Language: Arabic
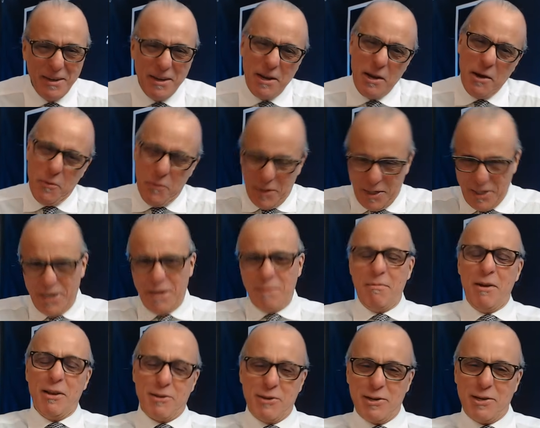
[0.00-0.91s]
هو كيلعب
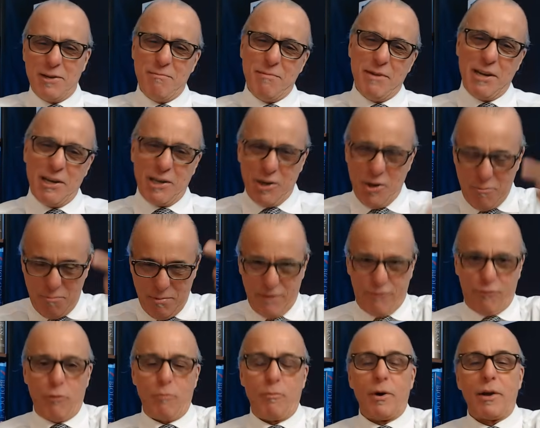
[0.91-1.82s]
مع الجيش الملكي ومات
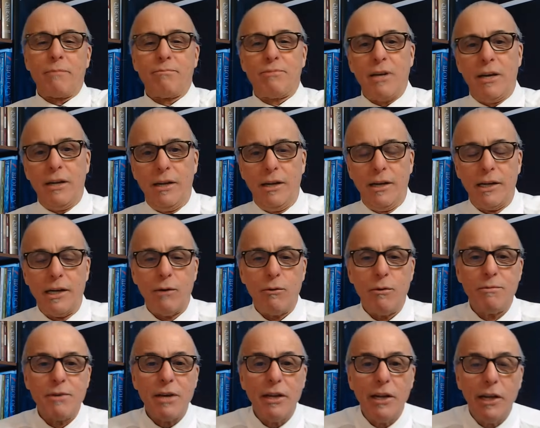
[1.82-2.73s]
في البار نتاع العلوي
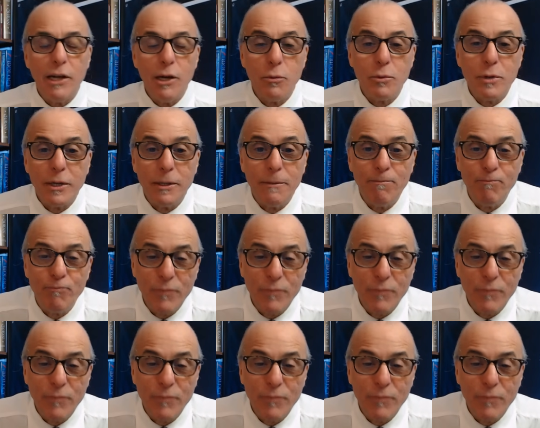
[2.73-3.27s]
نتاع العلويين